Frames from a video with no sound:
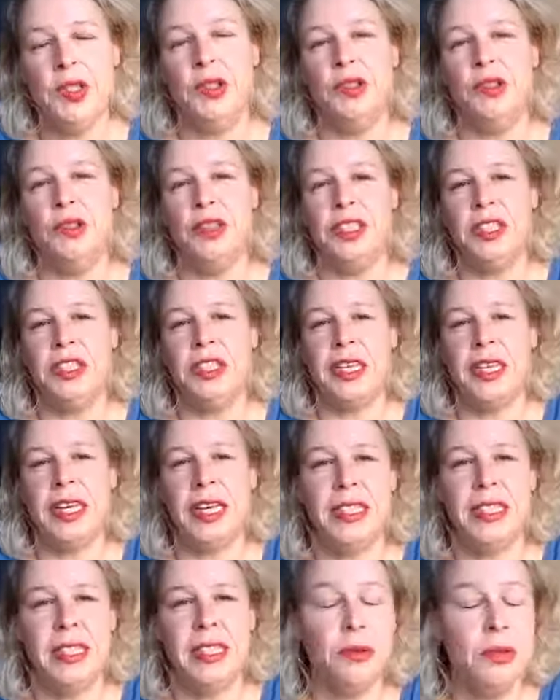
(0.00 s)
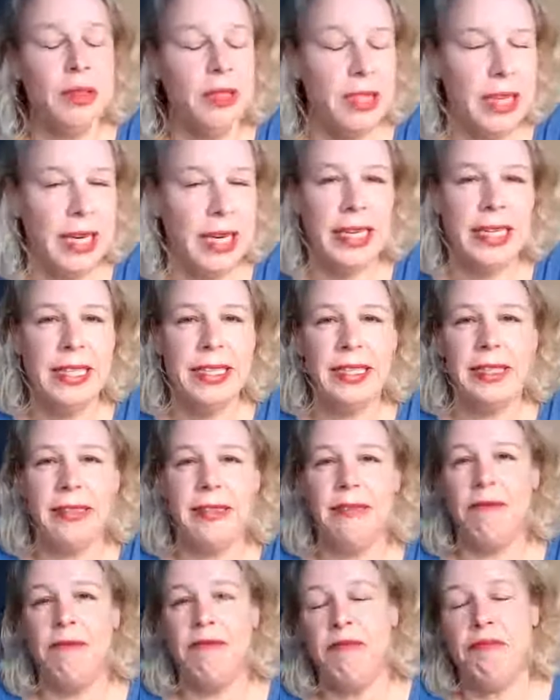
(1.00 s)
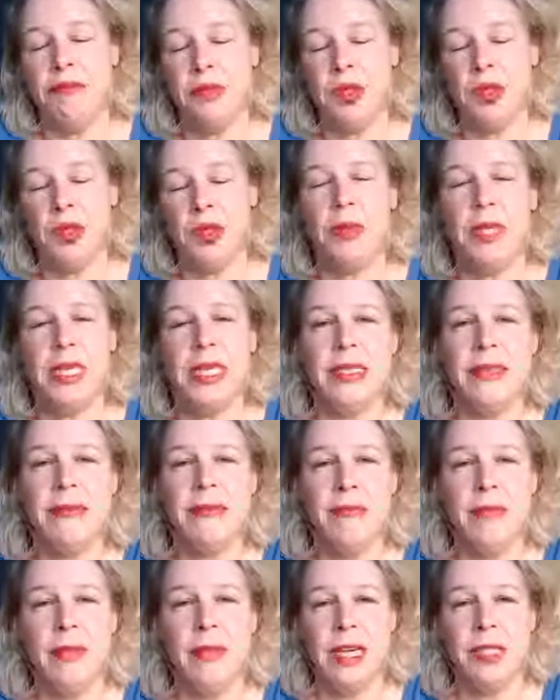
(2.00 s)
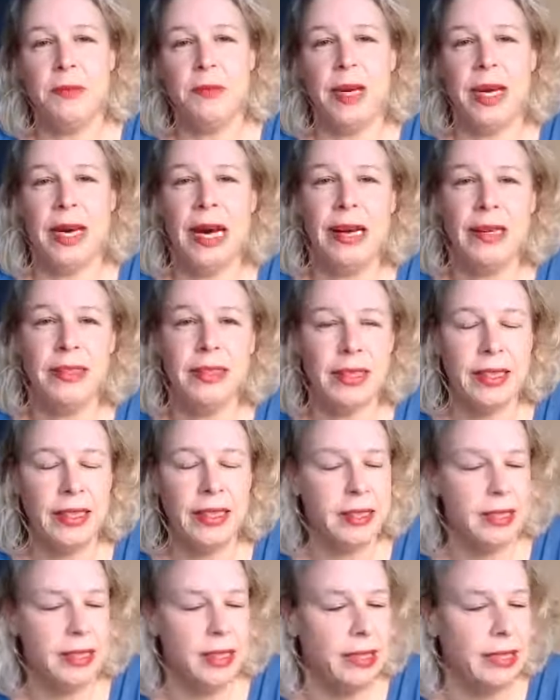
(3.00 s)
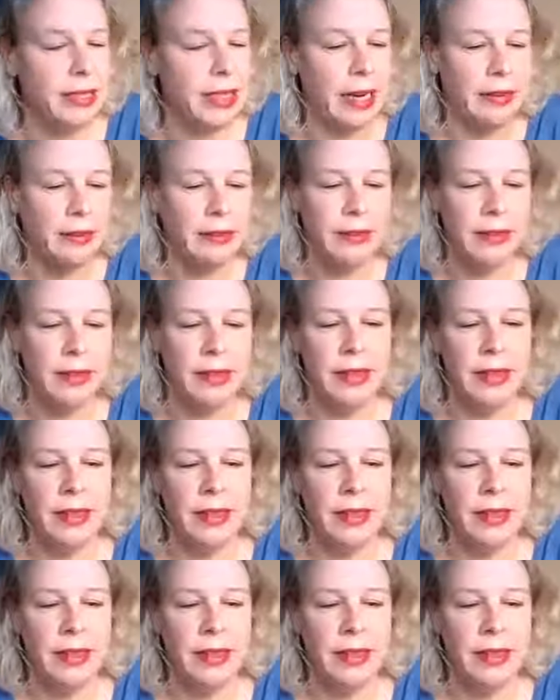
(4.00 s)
Und die Reaktionen der Eltern zu mir als Beraterin sind dann,